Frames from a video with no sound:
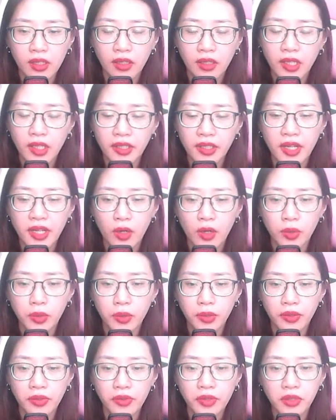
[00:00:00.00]
Nghiêng đầu,
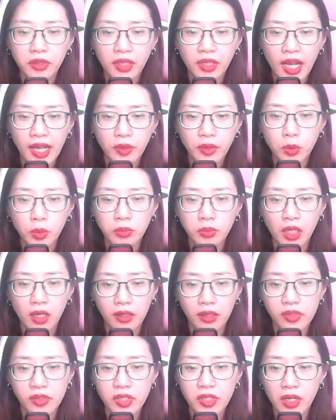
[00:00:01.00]
Dương Khai hung
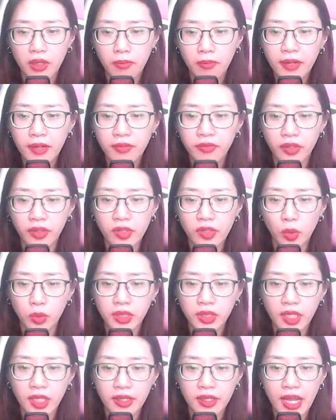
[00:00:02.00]
tợn trừng mắt vực chủ
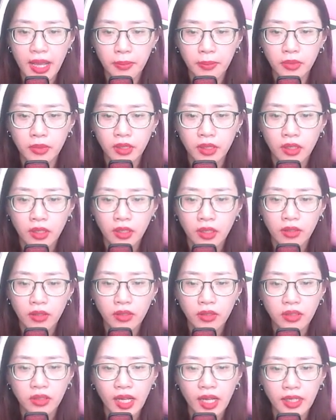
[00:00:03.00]
xinh đẹp,
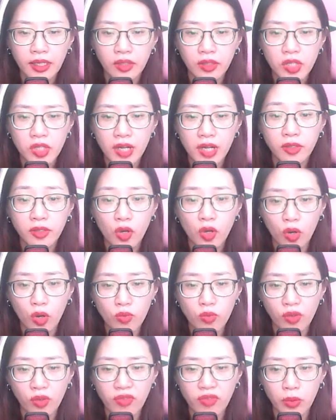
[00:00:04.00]
đưa tay trên cổ
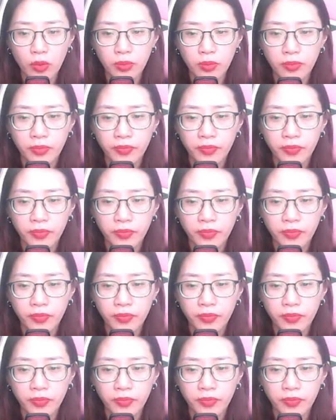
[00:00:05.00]
một vòng.